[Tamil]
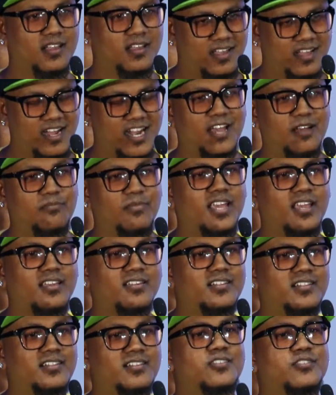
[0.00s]
கானா
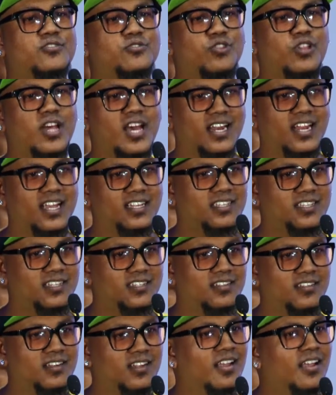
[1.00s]
மைக்கேல் சுதாராஜன்
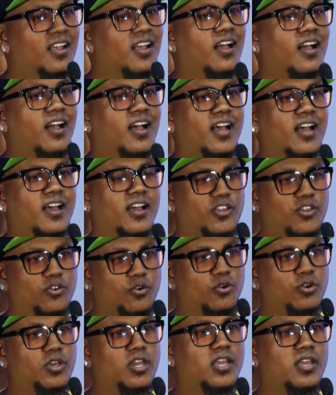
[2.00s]

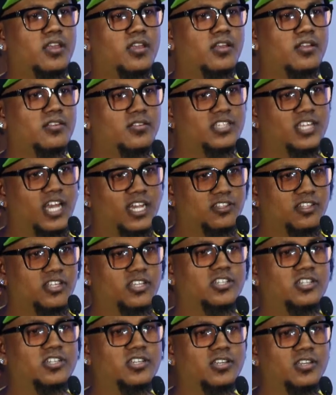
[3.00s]
யோகி
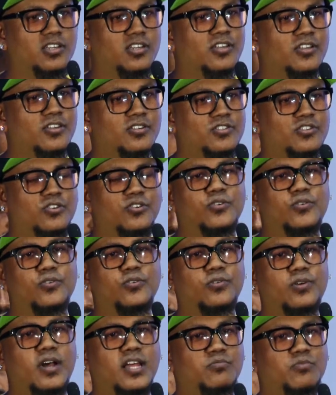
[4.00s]
ஜெகதீஷ் ஸோ அது